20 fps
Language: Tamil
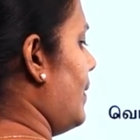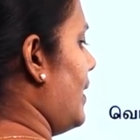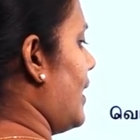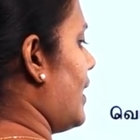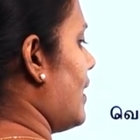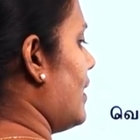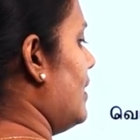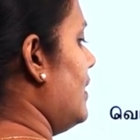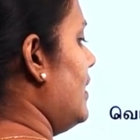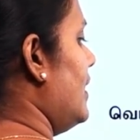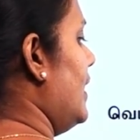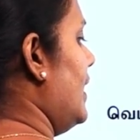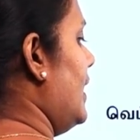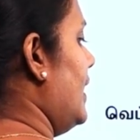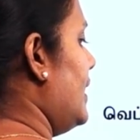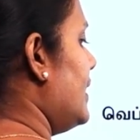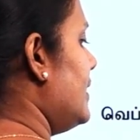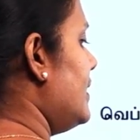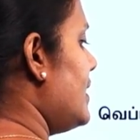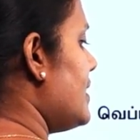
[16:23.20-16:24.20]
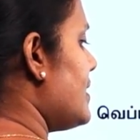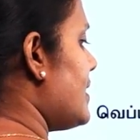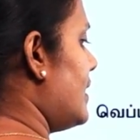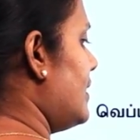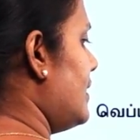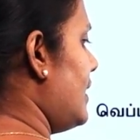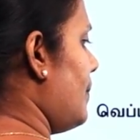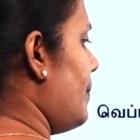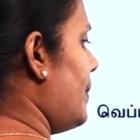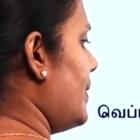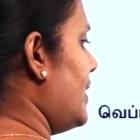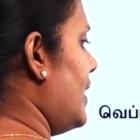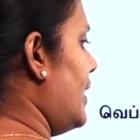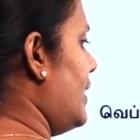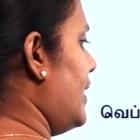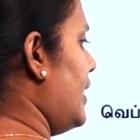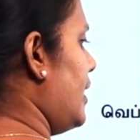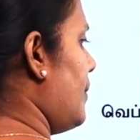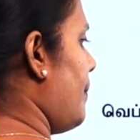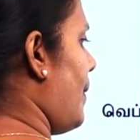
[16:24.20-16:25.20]
பிள்ளைகள் இந்த
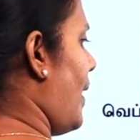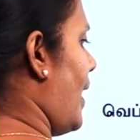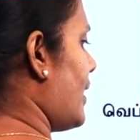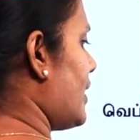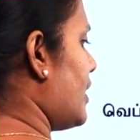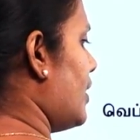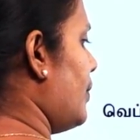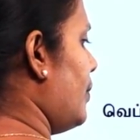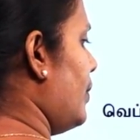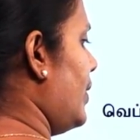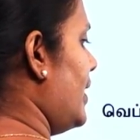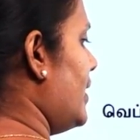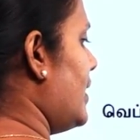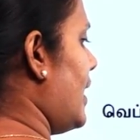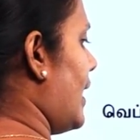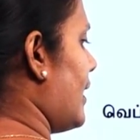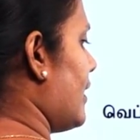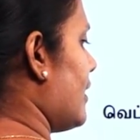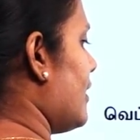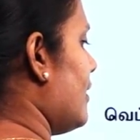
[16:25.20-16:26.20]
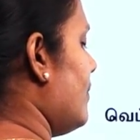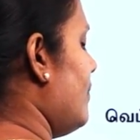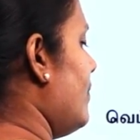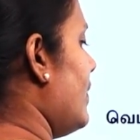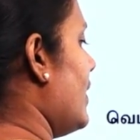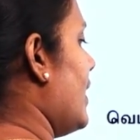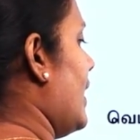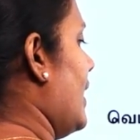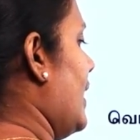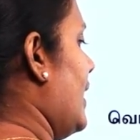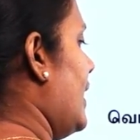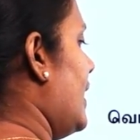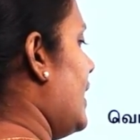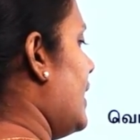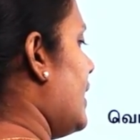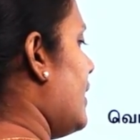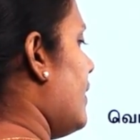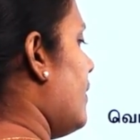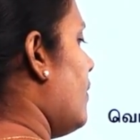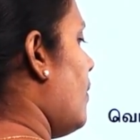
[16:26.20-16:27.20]
சந்தர்ப்பத்தில் நீங்கள் பார்க்கக்கூடியதாக இருக்கும்
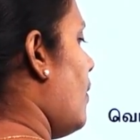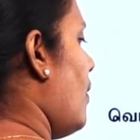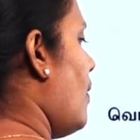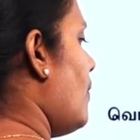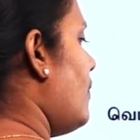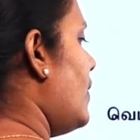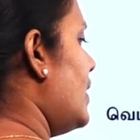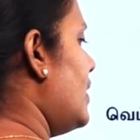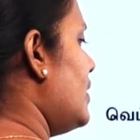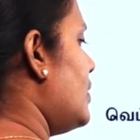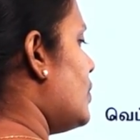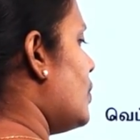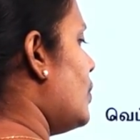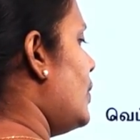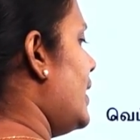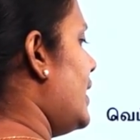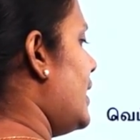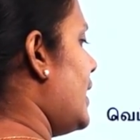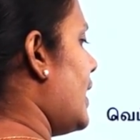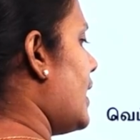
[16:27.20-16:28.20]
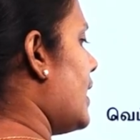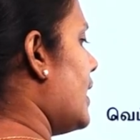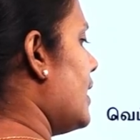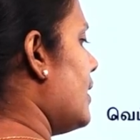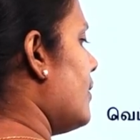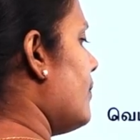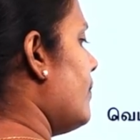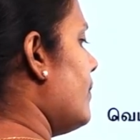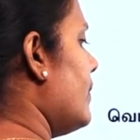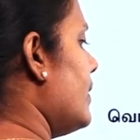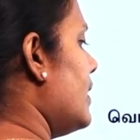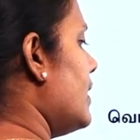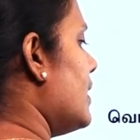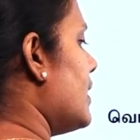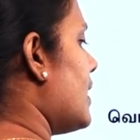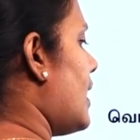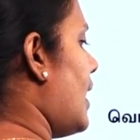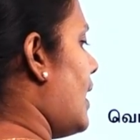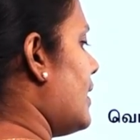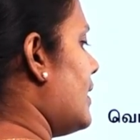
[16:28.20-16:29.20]
இங்கே ஒவ்வொரு துணிக்கைகளும்
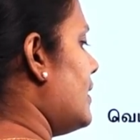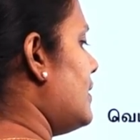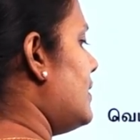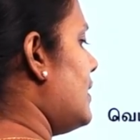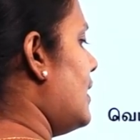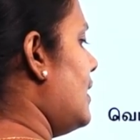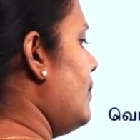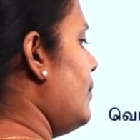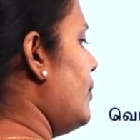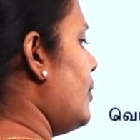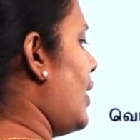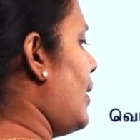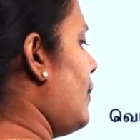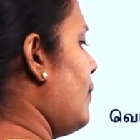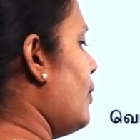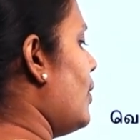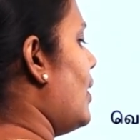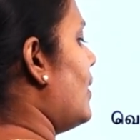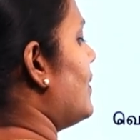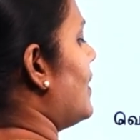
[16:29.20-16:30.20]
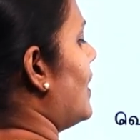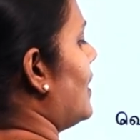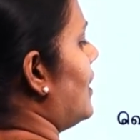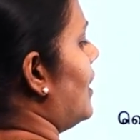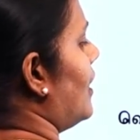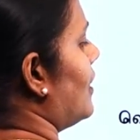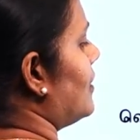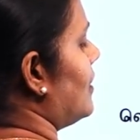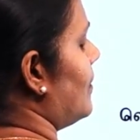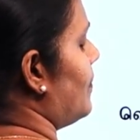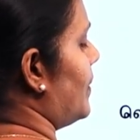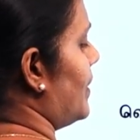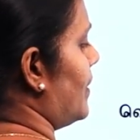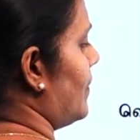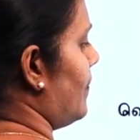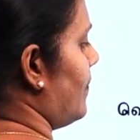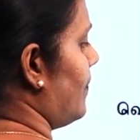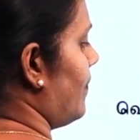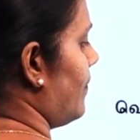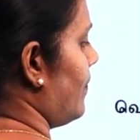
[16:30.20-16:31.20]
கடத்தல் முறை மூலம்தான்
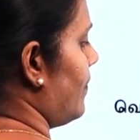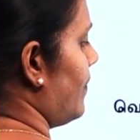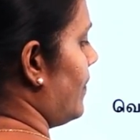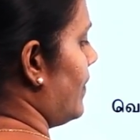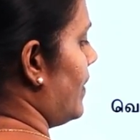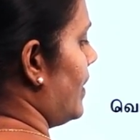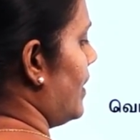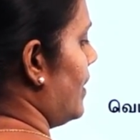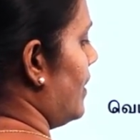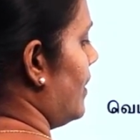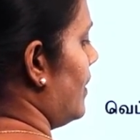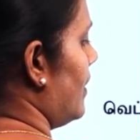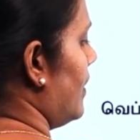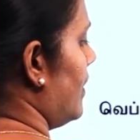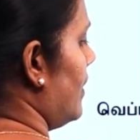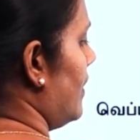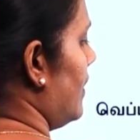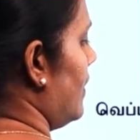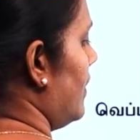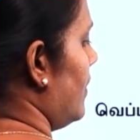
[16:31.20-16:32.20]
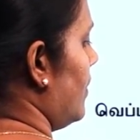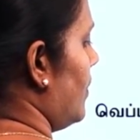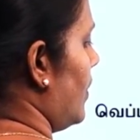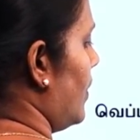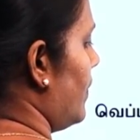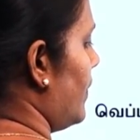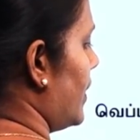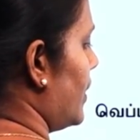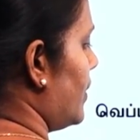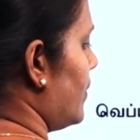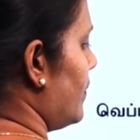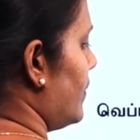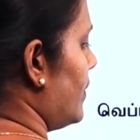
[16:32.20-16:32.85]
கடத்தப்படும் ஒவ்வொரு